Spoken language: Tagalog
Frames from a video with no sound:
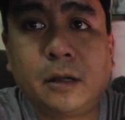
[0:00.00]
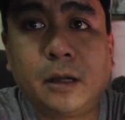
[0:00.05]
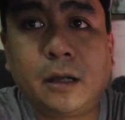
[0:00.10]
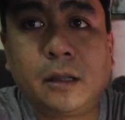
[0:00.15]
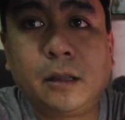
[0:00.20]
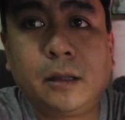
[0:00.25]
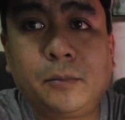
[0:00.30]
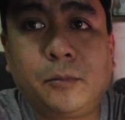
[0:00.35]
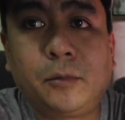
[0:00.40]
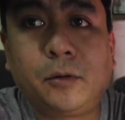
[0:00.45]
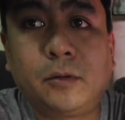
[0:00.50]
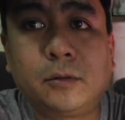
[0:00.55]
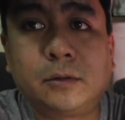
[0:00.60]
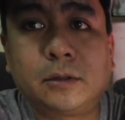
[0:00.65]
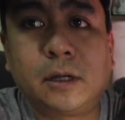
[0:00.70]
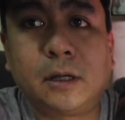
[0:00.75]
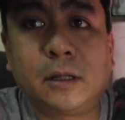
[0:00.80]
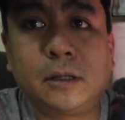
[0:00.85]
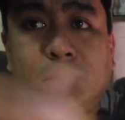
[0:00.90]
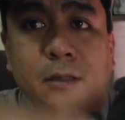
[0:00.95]
Yan,
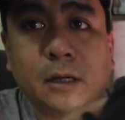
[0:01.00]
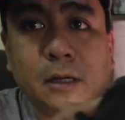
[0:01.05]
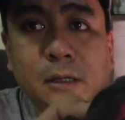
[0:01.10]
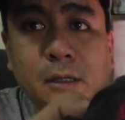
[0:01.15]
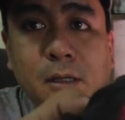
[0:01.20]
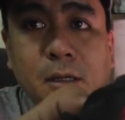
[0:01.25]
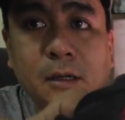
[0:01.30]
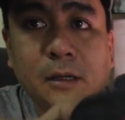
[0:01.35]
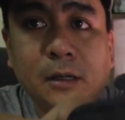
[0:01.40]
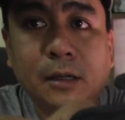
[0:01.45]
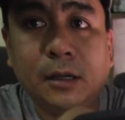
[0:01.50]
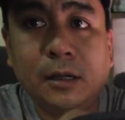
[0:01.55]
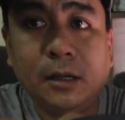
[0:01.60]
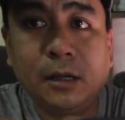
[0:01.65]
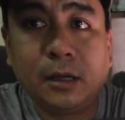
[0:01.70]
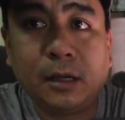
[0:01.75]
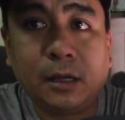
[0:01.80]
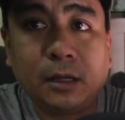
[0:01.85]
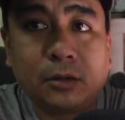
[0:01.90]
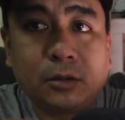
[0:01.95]
i-focus natin sa kanya.
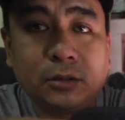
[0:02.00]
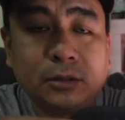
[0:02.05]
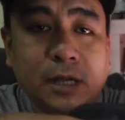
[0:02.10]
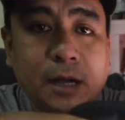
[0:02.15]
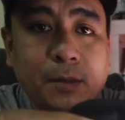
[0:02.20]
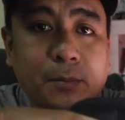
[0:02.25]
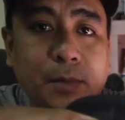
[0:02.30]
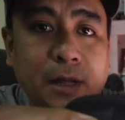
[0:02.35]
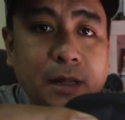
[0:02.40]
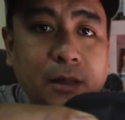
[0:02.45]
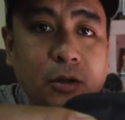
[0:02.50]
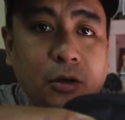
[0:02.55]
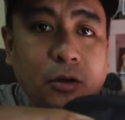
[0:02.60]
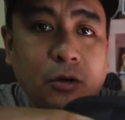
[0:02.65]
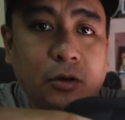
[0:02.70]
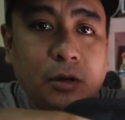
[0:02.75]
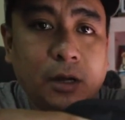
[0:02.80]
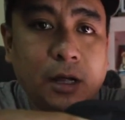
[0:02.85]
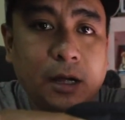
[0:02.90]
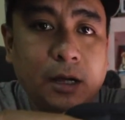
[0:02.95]
Ito Jumpman
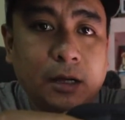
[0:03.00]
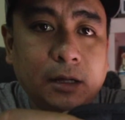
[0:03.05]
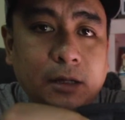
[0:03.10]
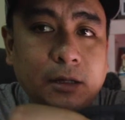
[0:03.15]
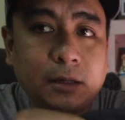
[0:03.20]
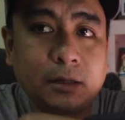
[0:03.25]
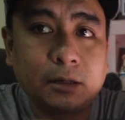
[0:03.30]
logo lang.